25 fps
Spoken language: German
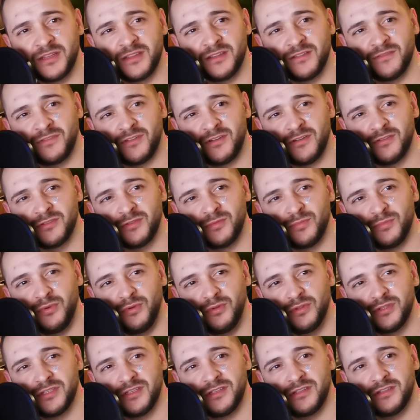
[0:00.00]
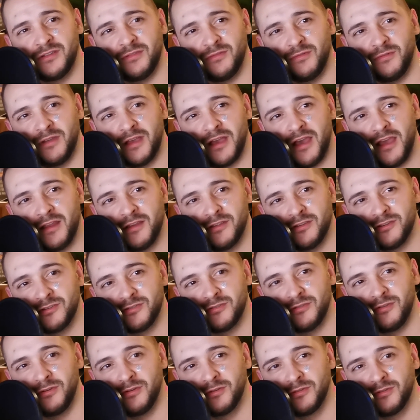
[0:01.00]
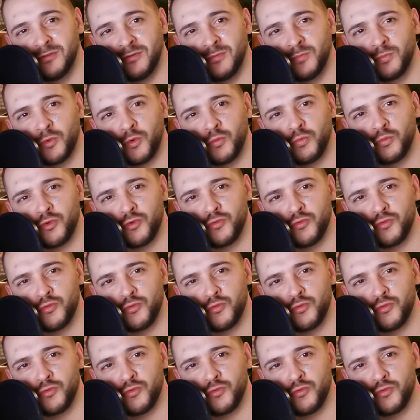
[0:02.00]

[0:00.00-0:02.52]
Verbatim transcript: meine Frau, die bückt sich, du geiles Stück, du.